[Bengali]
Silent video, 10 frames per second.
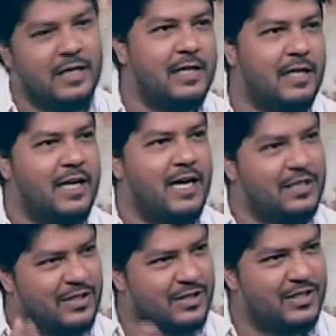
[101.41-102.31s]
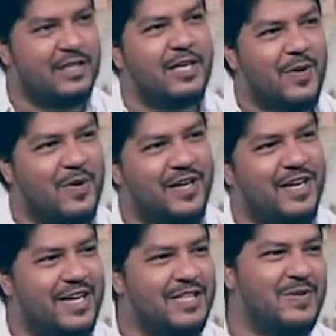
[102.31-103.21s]
ঈদের কাজ সাথে অন এয়ার
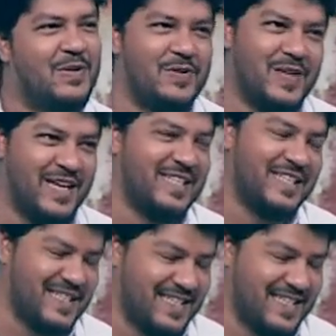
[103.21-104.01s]
কাজগুলো দুটো একসাথে